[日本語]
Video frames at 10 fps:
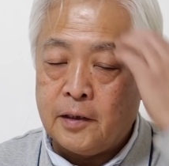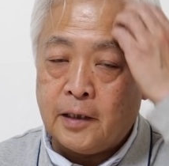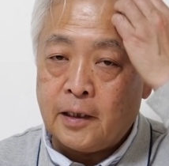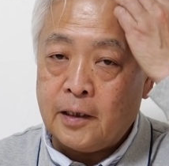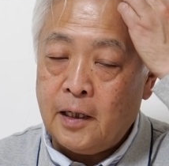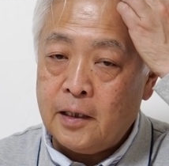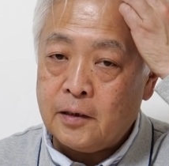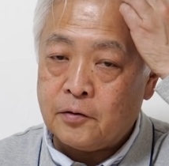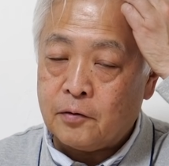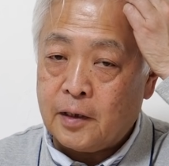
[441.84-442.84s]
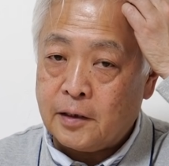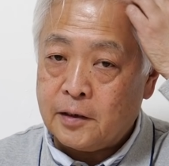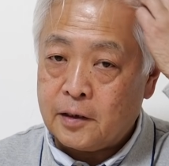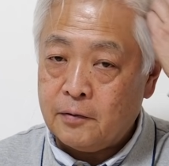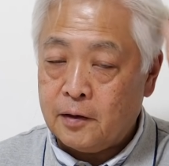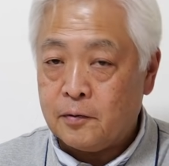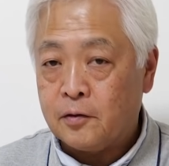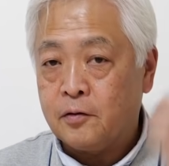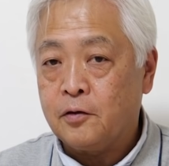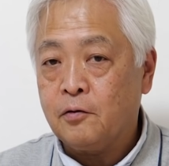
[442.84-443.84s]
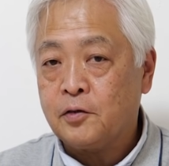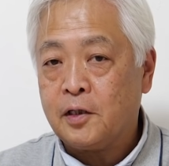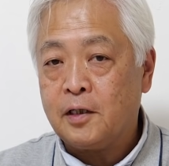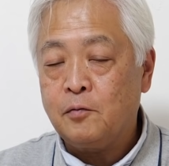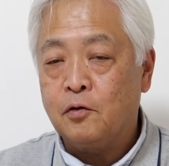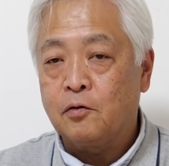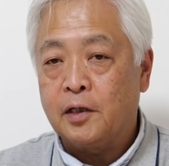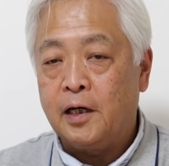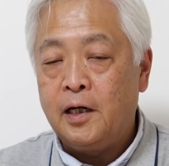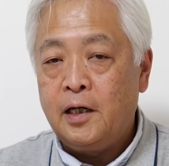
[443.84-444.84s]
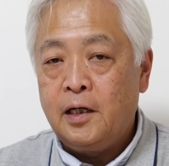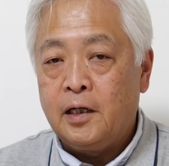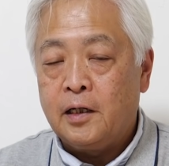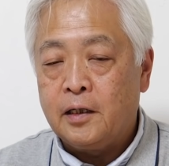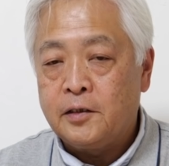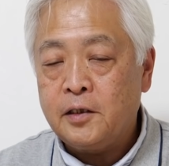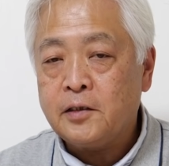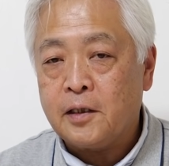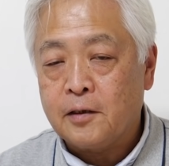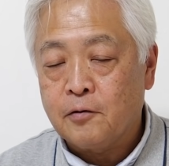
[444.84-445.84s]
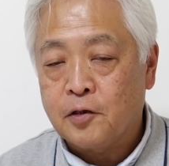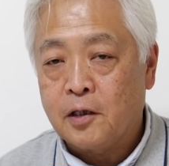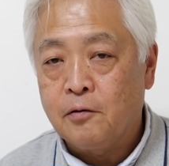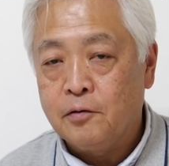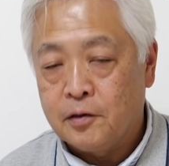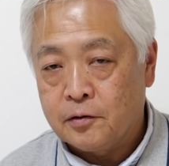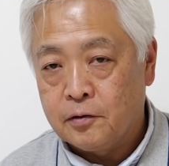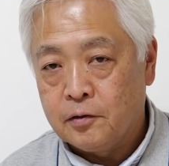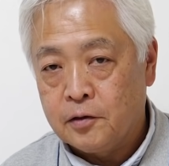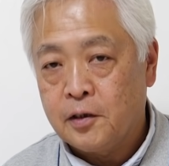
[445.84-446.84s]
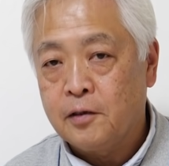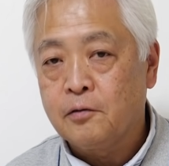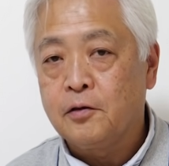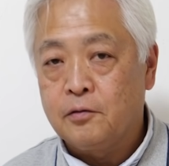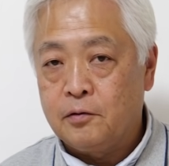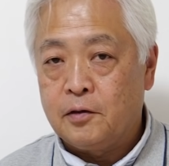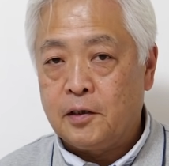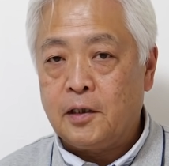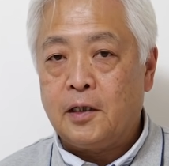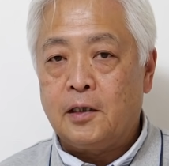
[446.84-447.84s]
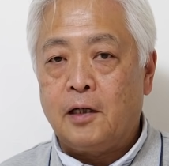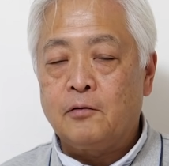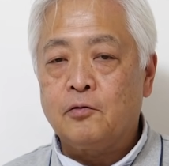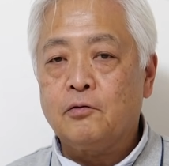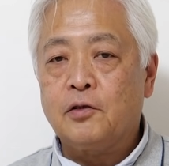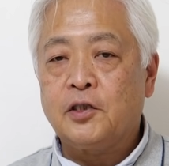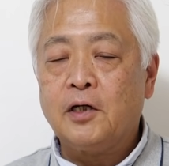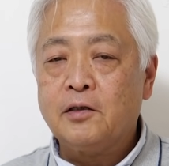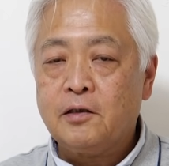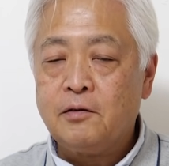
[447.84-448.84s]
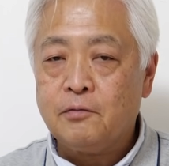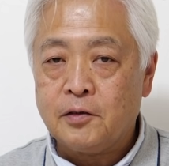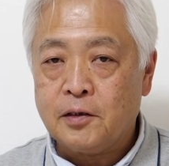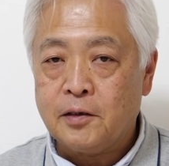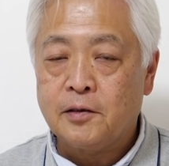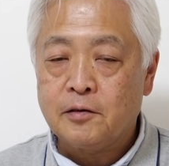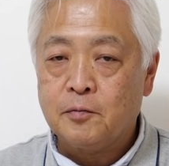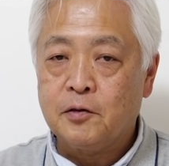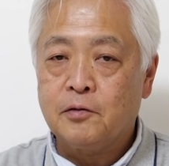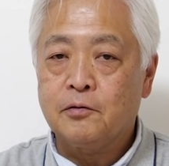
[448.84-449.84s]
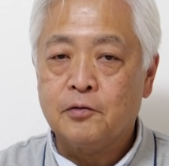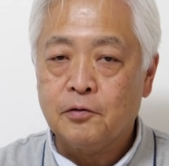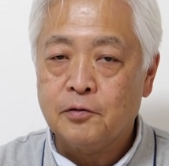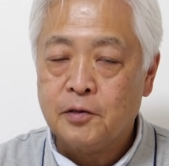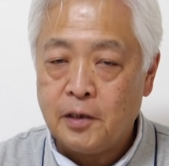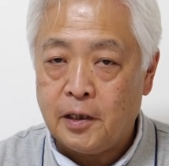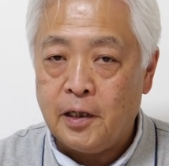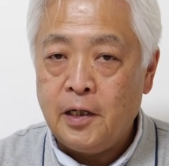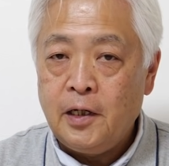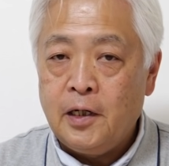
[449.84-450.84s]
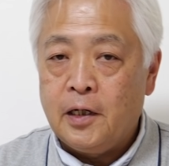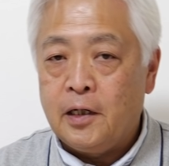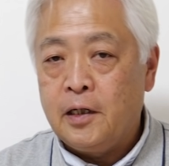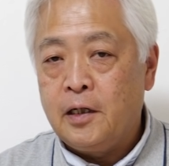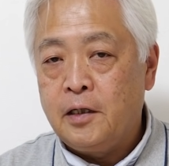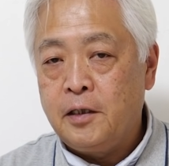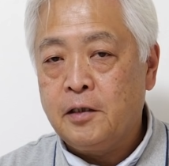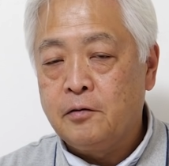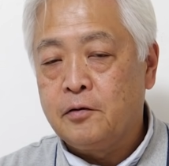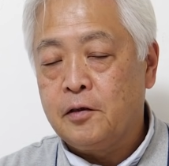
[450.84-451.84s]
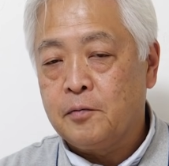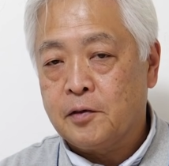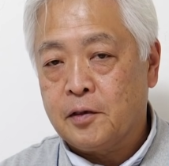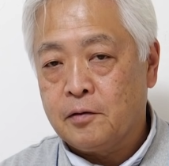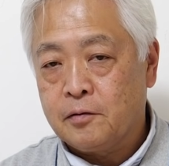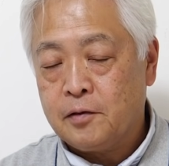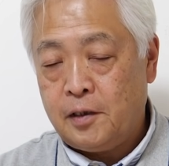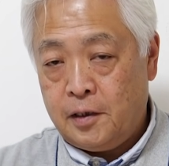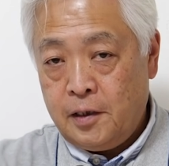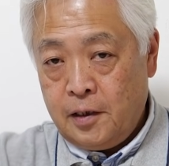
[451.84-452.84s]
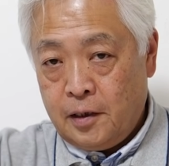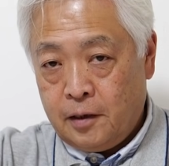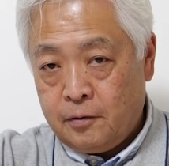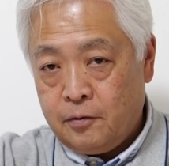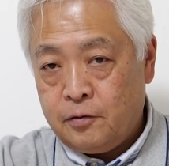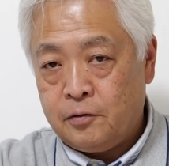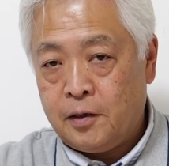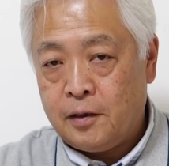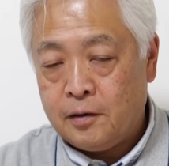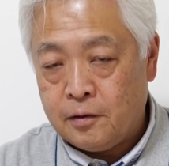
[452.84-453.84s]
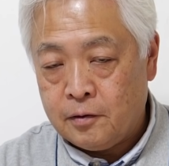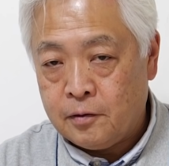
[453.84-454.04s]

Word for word: 段がそこから先は業者がもうこれ、小さな業者が多いんです、シェールオイルっていうのは。だから相当な借金をして設備投資をして、リッグって言いますけどですね、油田、石